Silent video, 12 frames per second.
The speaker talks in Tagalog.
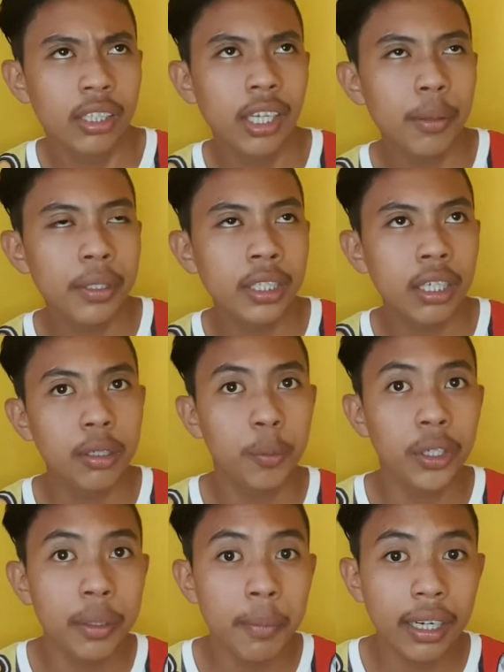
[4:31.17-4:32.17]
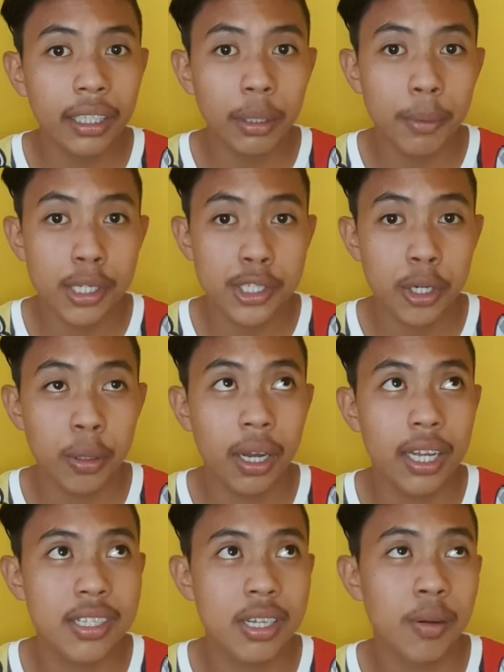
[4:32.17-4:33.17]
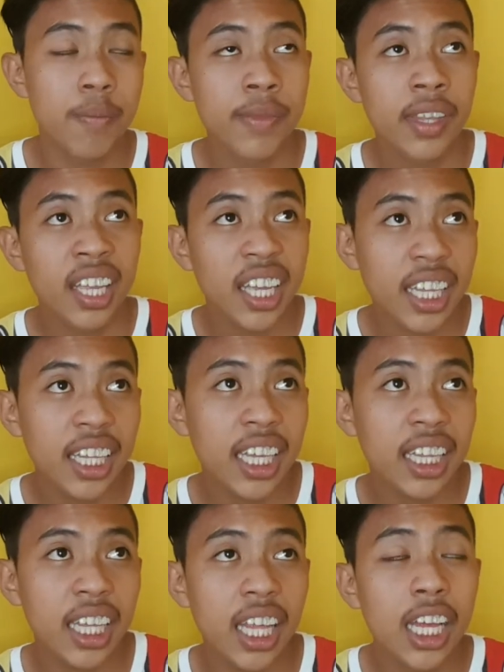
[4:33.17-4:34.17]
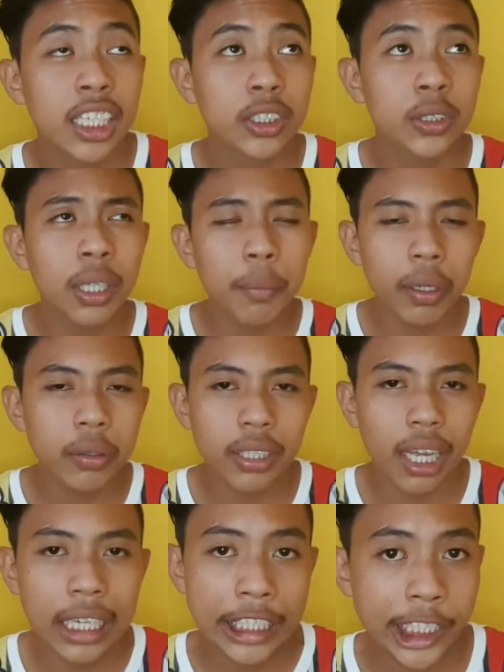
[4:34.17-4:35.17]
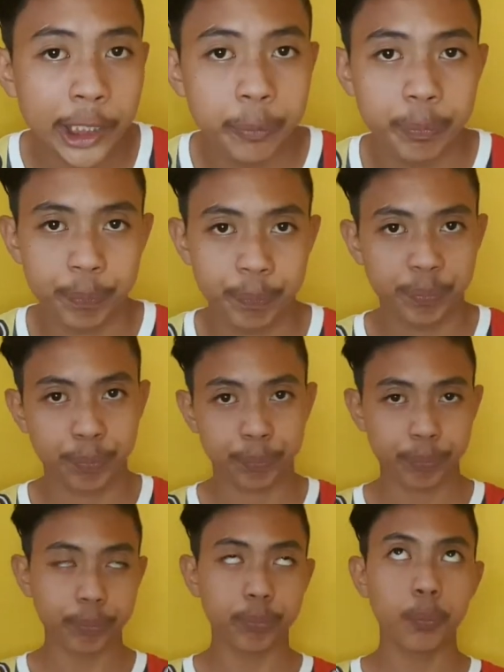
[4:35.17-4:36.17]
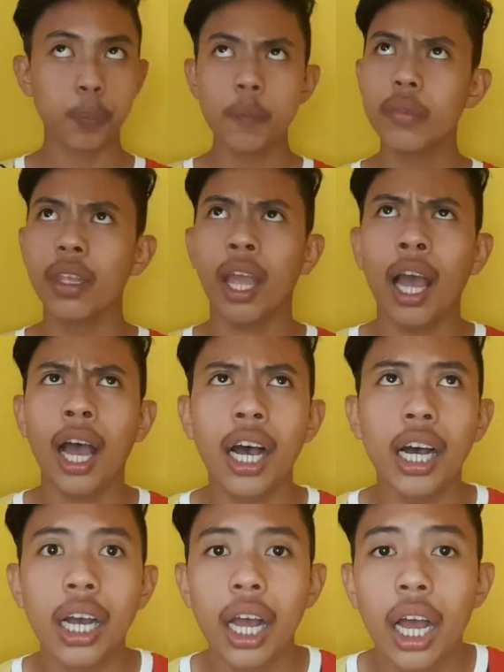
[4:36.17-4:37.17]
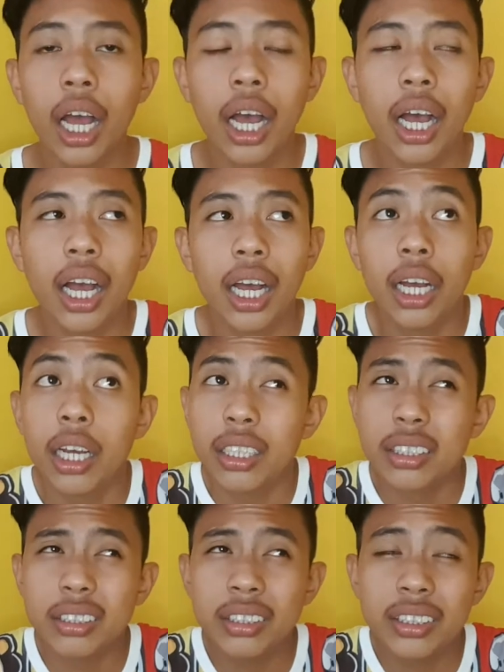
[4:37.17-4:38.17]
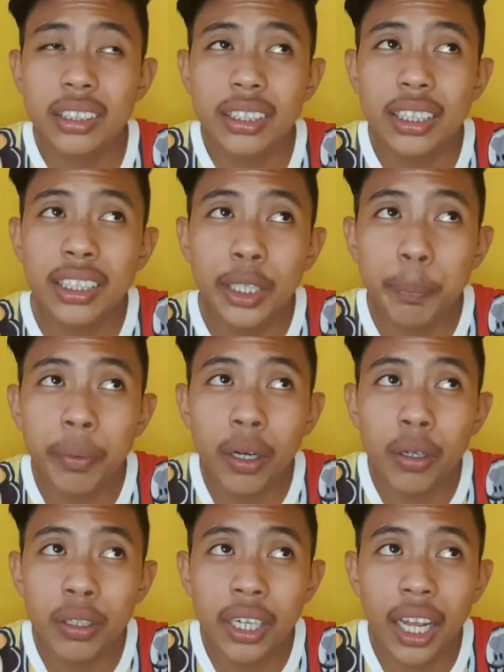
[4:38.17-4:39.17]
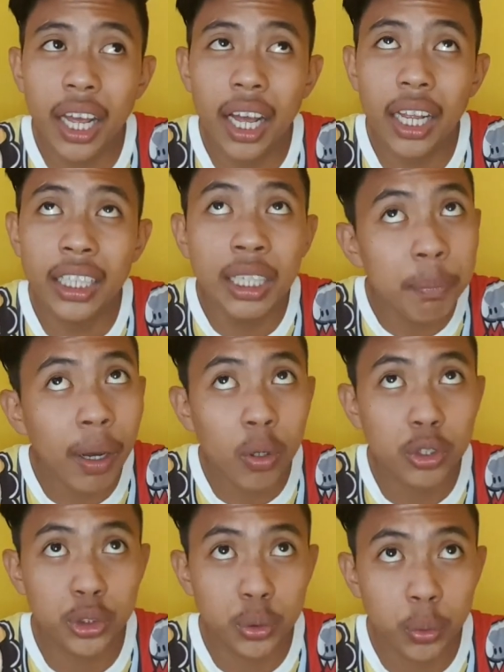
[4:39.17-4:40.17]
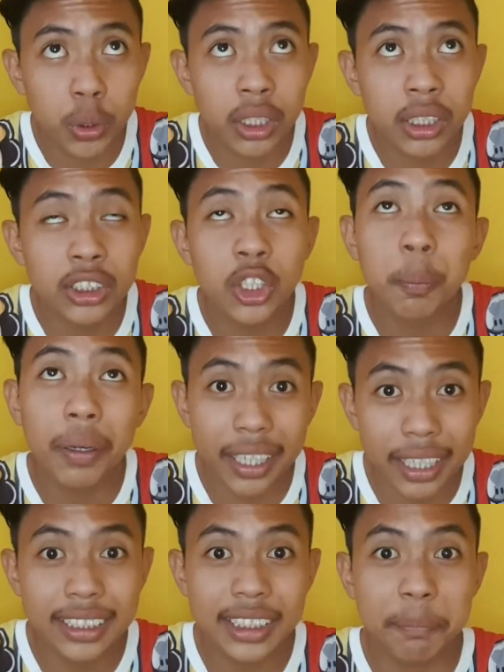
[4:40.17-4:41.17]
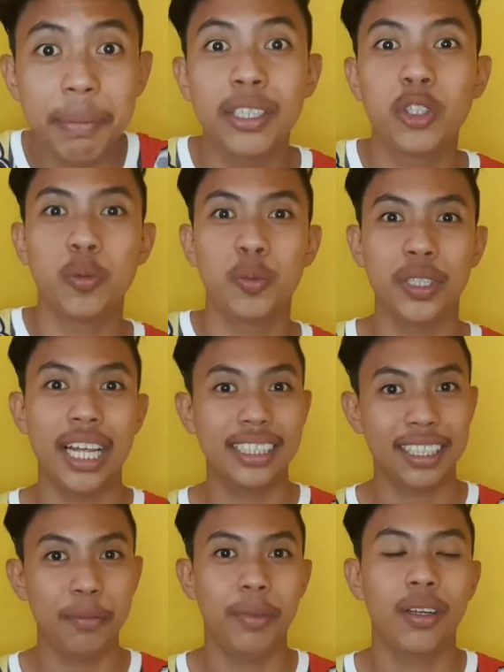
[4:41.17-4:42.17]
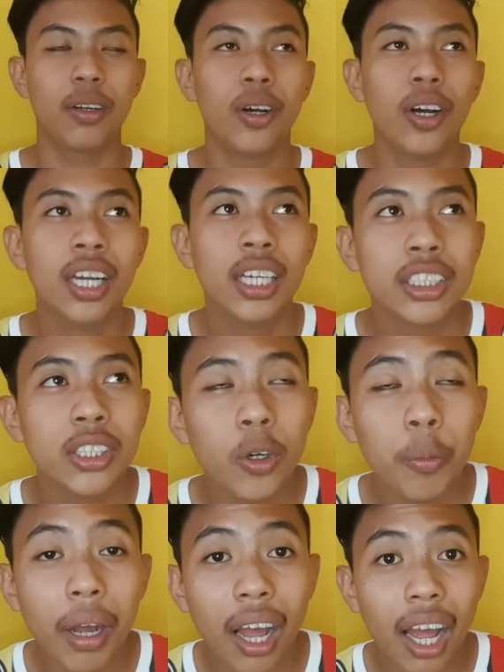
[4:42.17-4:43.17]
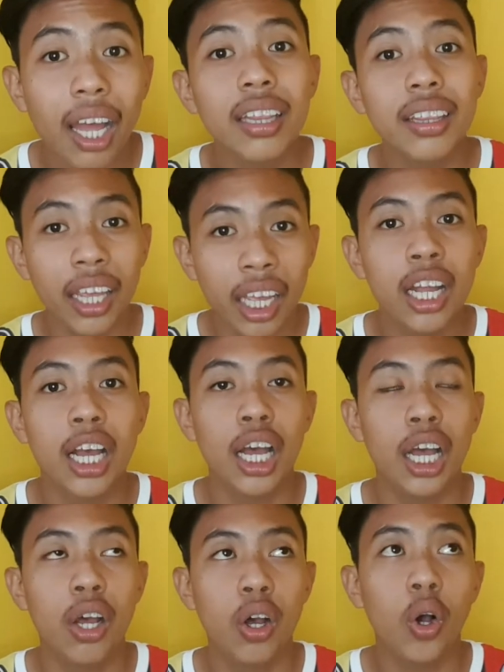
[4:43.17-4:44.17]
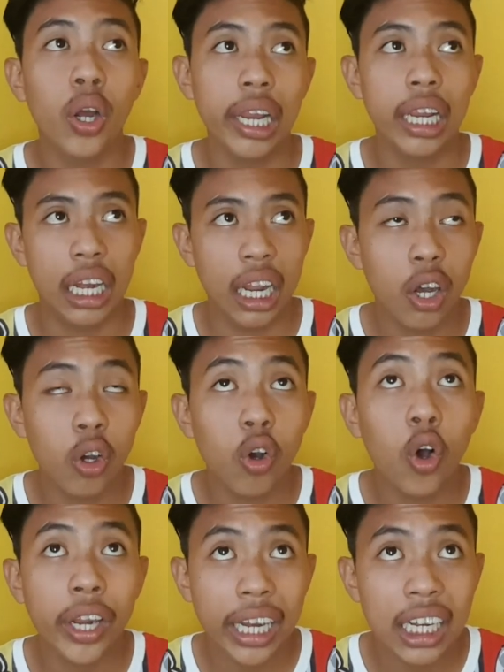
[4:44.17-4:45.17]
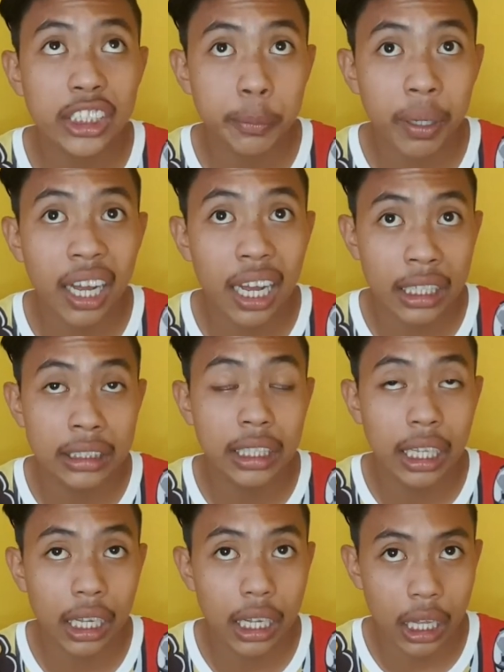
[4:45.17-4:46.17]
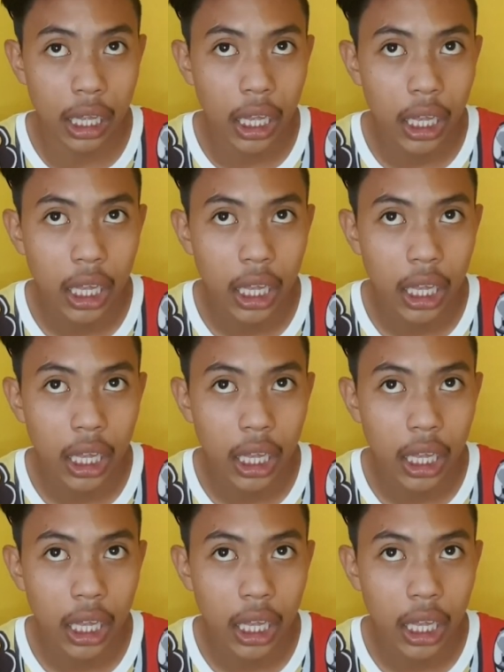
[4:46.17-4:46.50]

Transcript: Sabi niya, pwede ba kita mag-jowa? So, wow! ganyan. So, sabi ko sa kanya, ah, uh, hindi pa ako, re- uh, hindi pa ako sure. So, pag-iisipan ko muna, sabi ko. So, kung makakaantay ka, okay lang. Kung okay lang sa makakaantay ka.